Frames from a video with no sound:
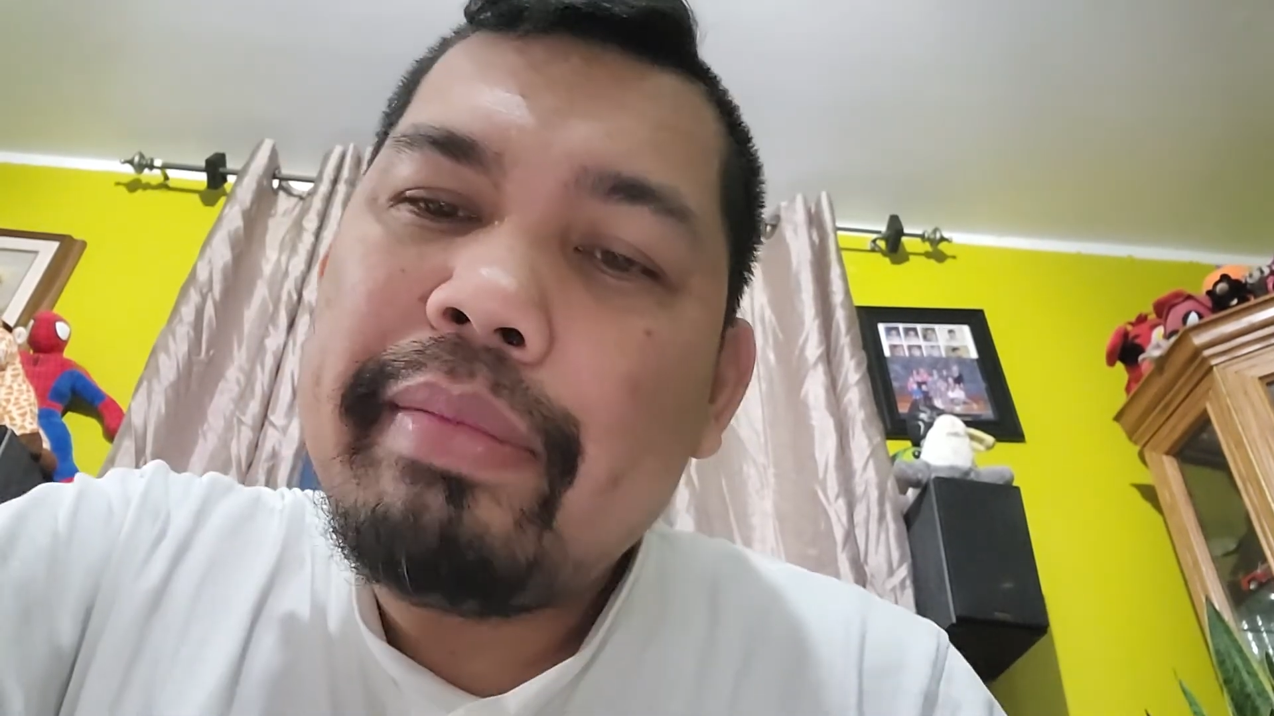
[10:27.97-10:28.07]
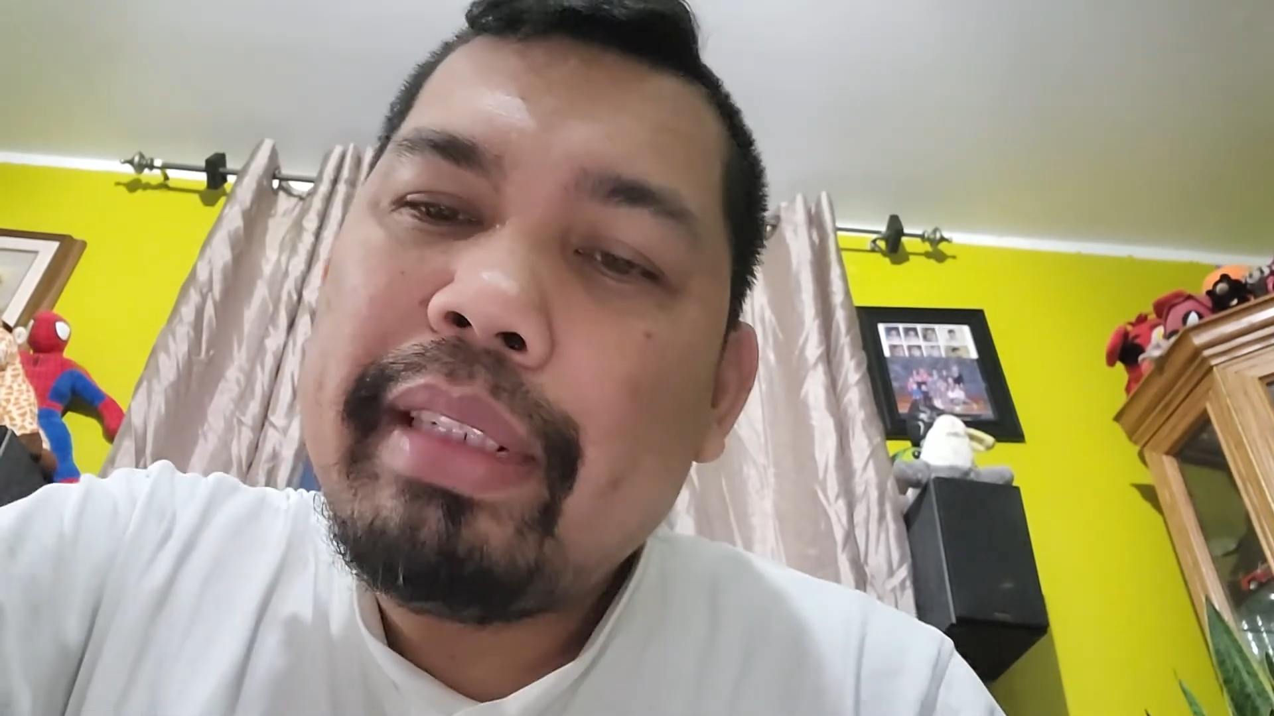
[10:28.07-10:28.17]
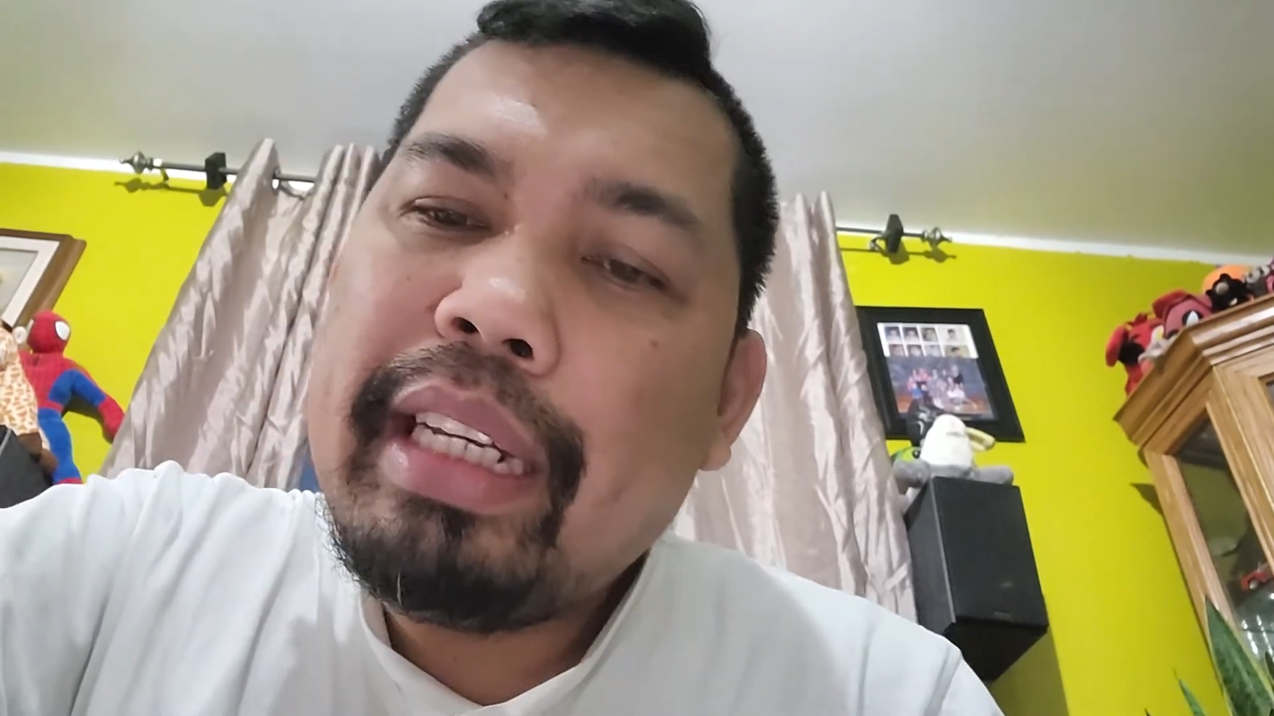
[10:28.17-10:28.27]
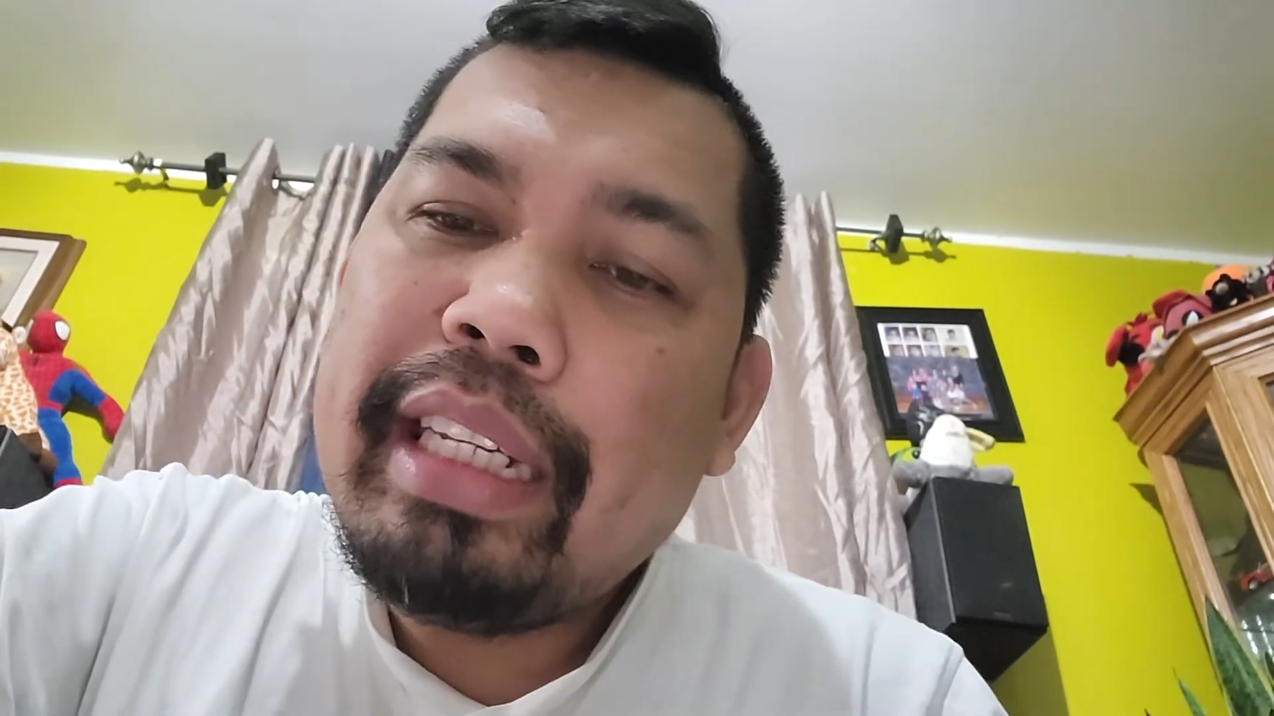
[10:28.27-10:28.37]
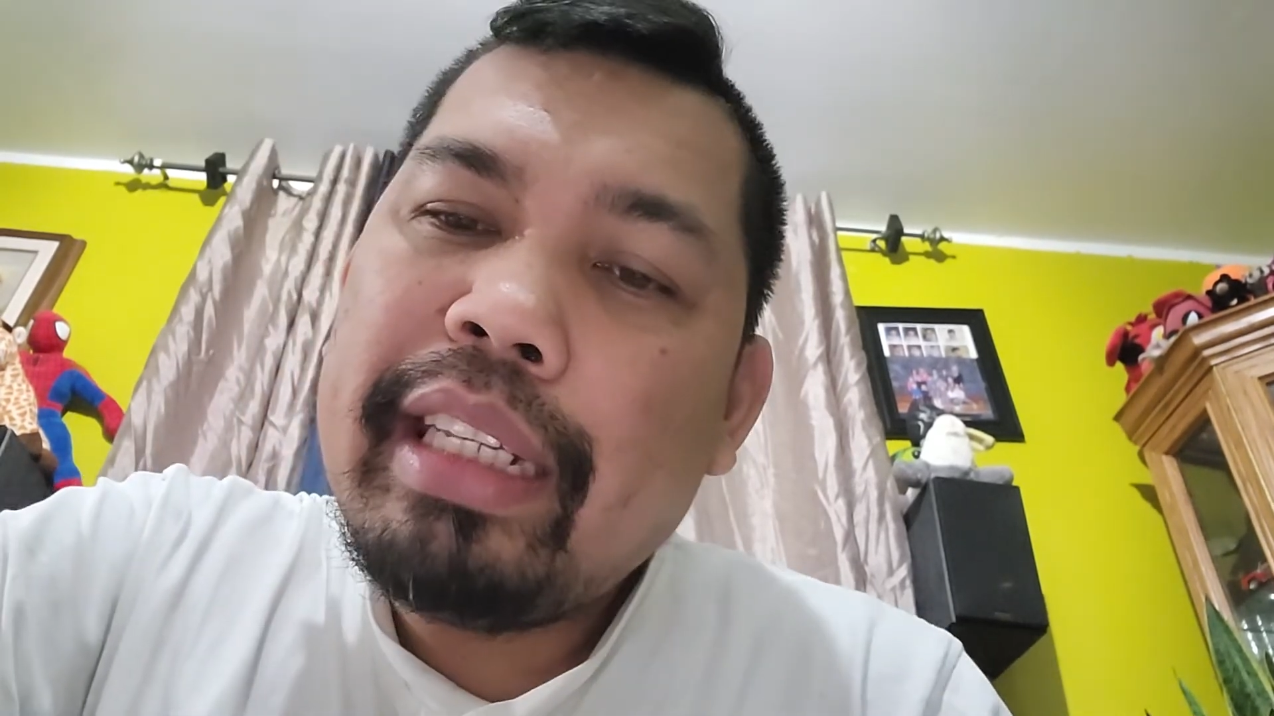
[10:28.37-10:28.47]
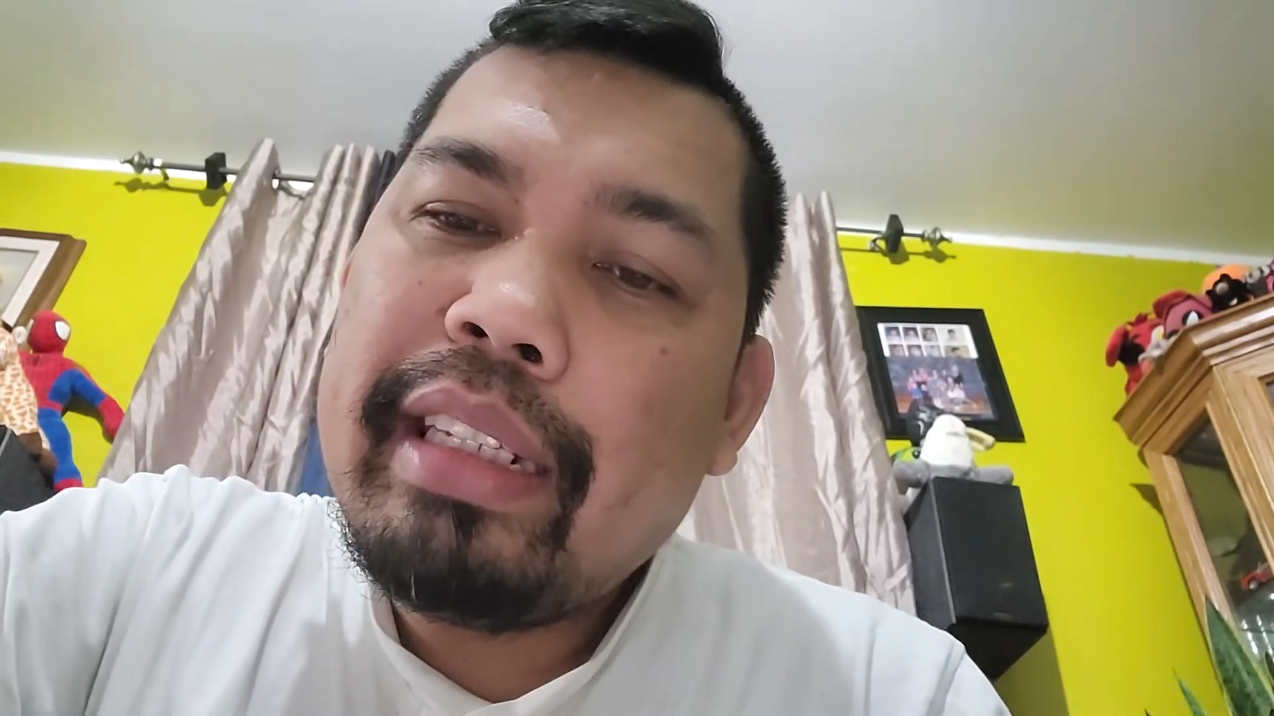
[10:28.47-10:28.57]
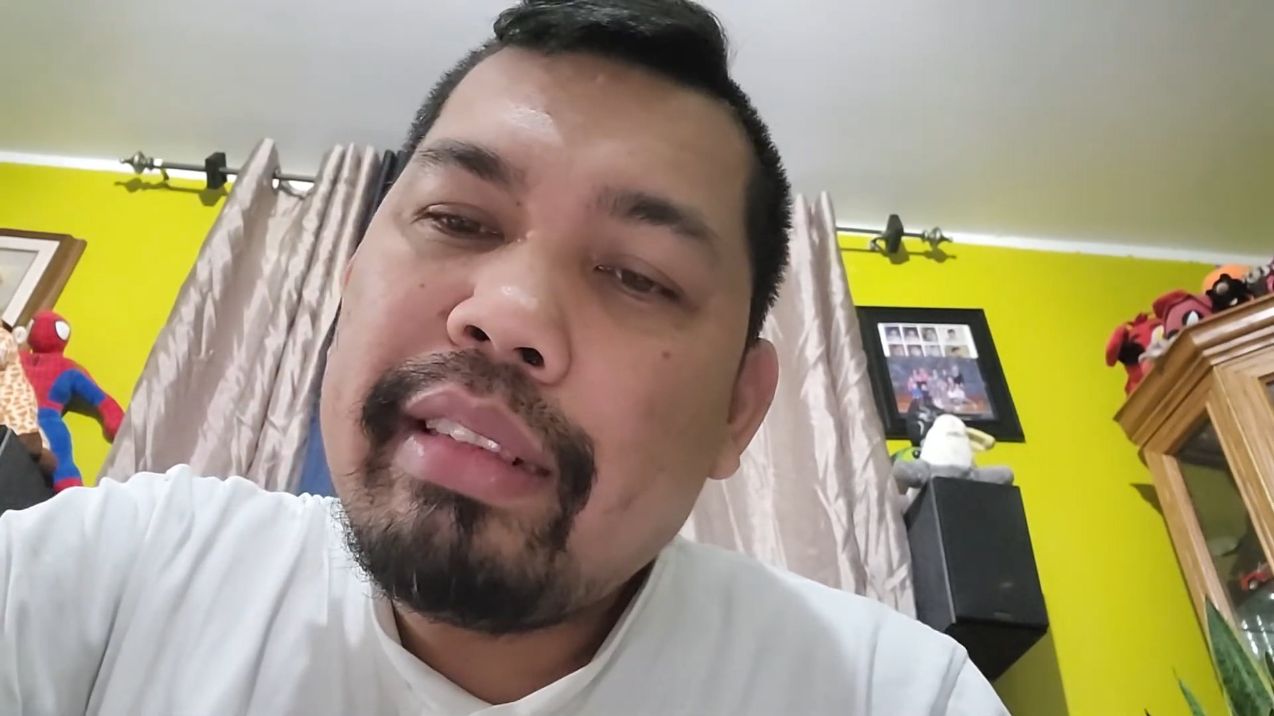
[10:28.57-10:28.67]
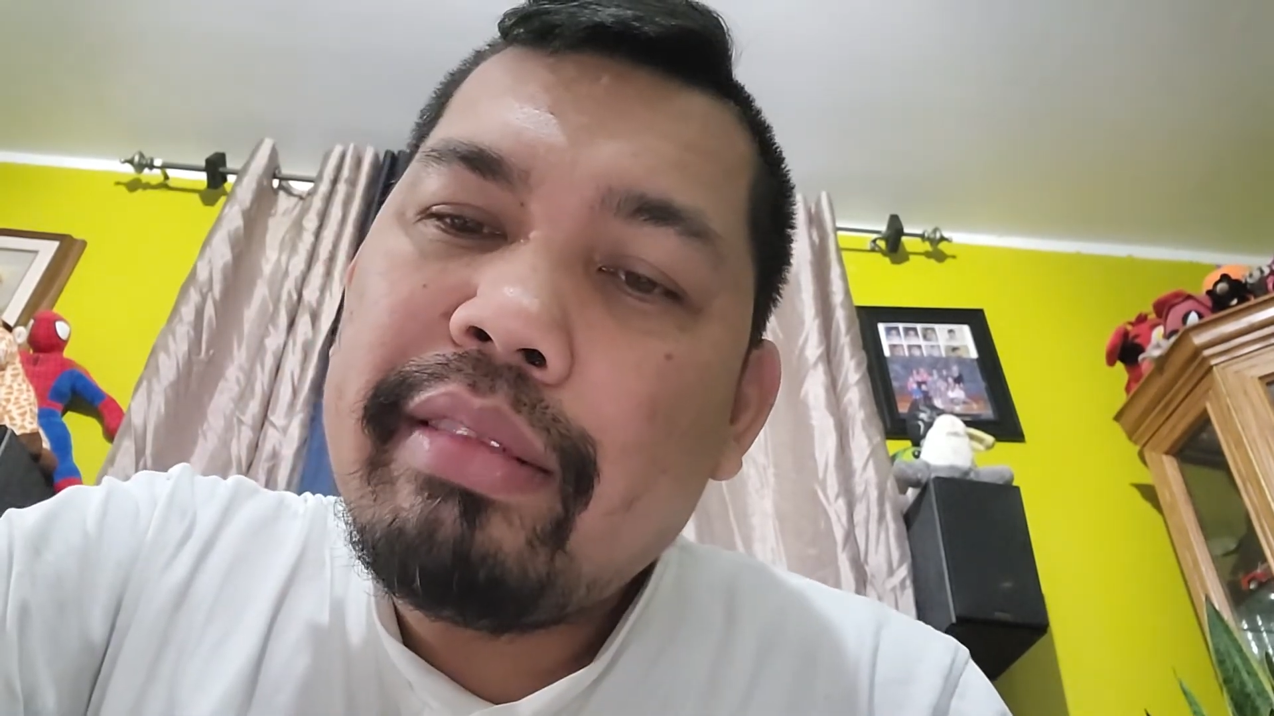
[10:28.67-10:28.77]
madali